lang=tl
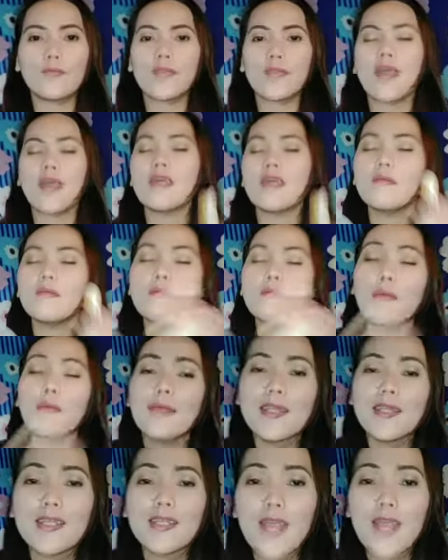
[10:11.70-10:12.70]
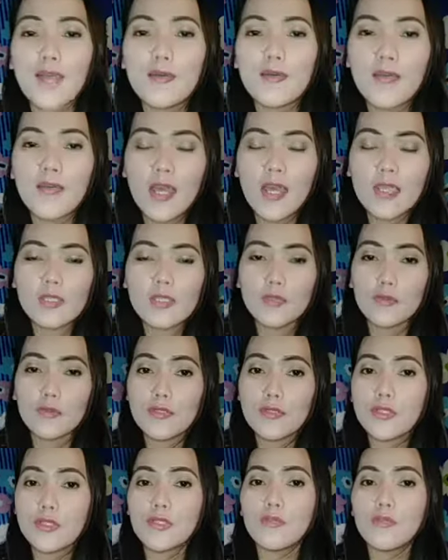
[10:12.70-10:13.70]
Ayan, mamimili na ako guys
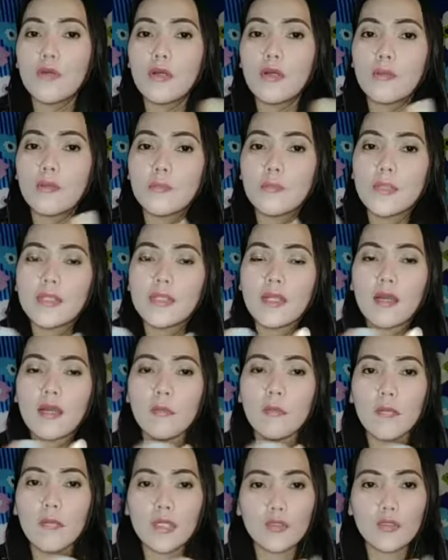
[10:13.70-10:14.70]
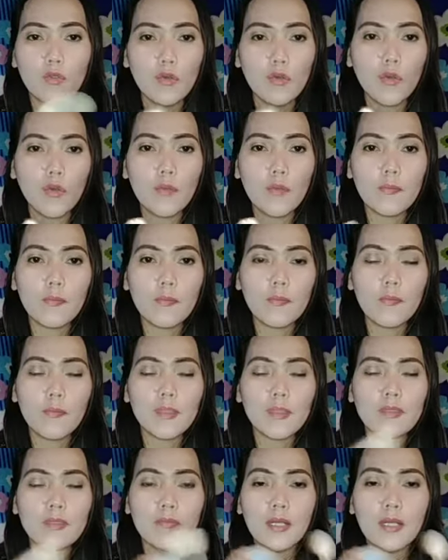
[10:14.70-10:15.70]
kung sino ang pinaka-bet ko
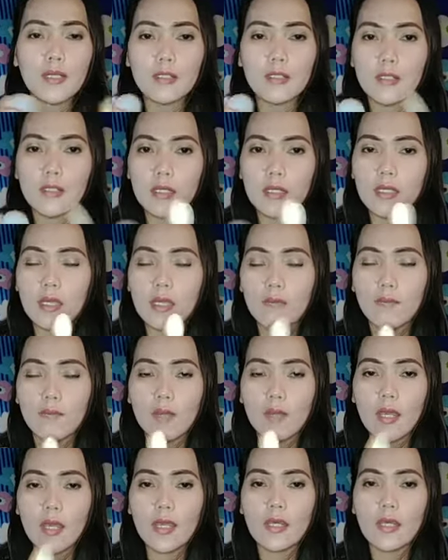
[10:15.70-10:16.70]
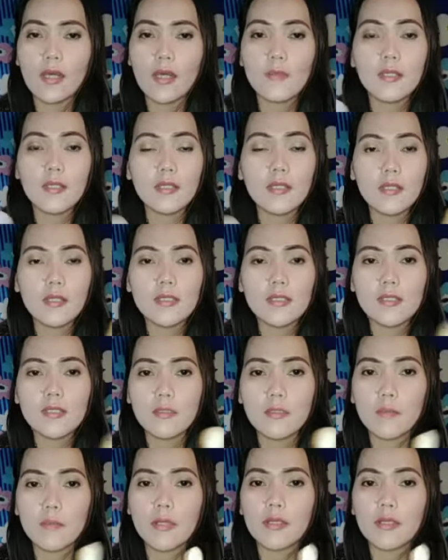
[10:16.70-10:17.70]
mas magandang i-apply gamitin
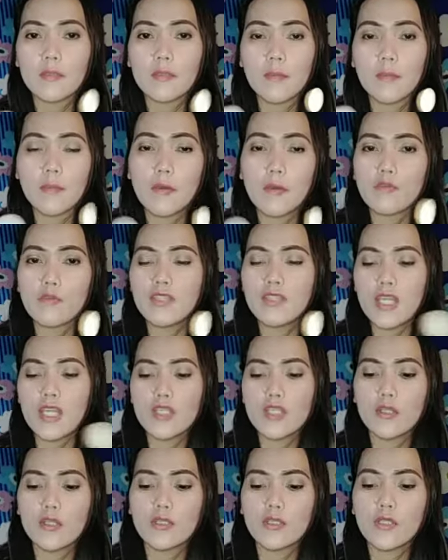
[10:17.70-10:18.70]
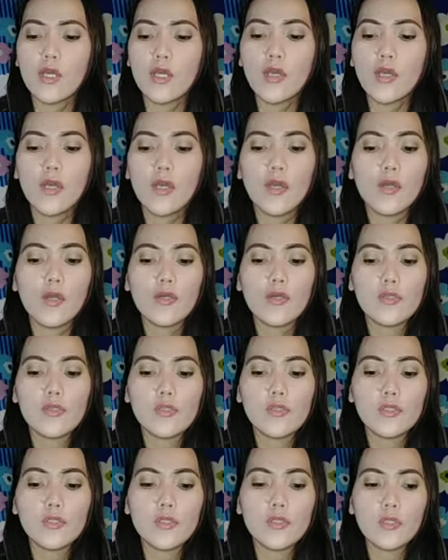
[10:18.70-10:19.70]
sa pagpa-foundation.
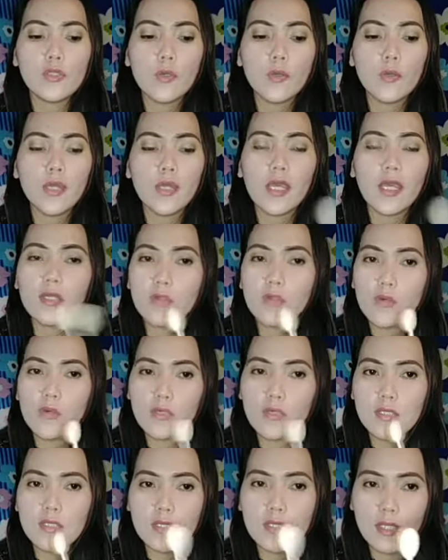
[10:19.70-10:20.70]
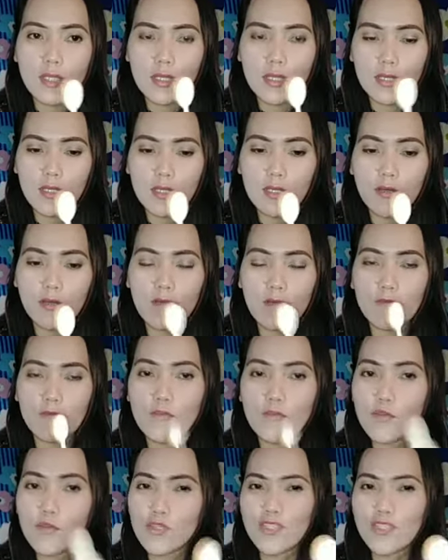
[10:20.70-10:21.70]
So, ito si
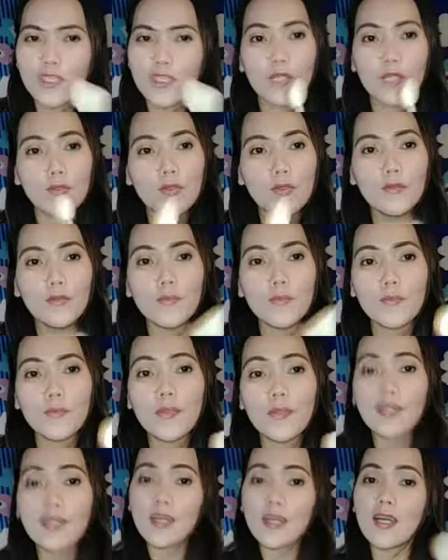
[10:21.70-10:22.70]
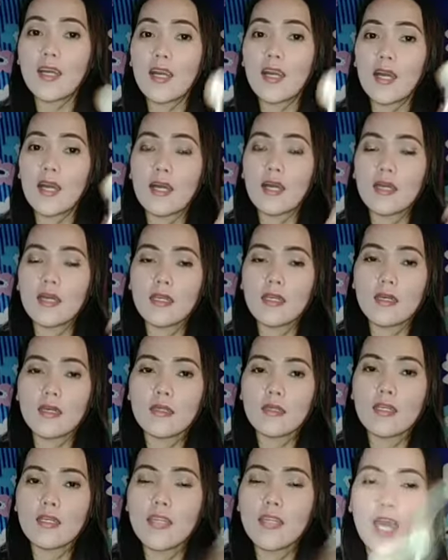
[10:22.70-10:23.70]
Brush. Ito yung pinaka
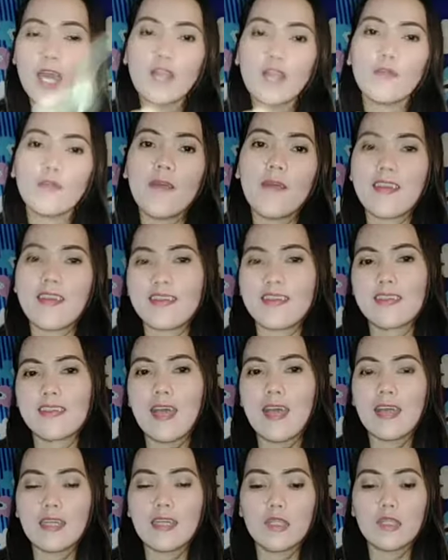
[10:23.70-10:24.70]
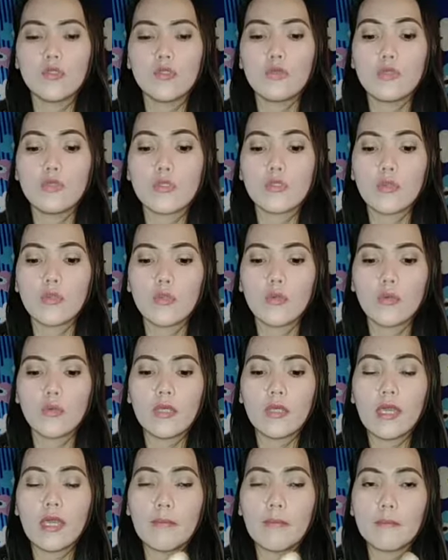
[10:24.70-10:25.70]
nanalo para sa akin. Yung gusto
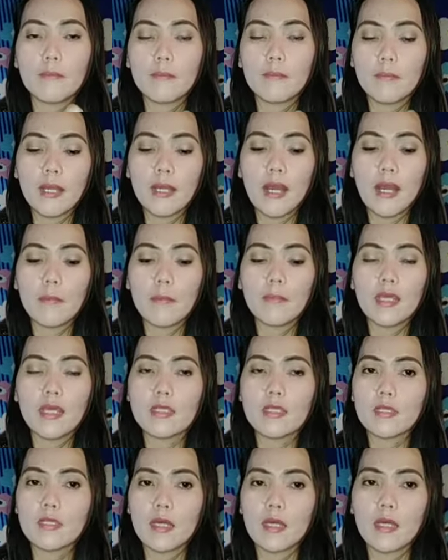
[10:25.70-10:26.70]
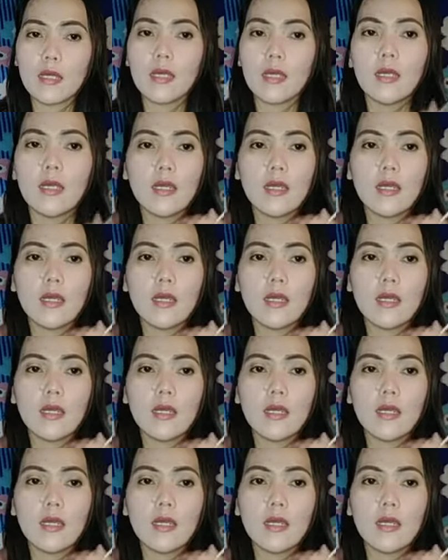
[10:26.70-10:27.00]
kong i-apply sa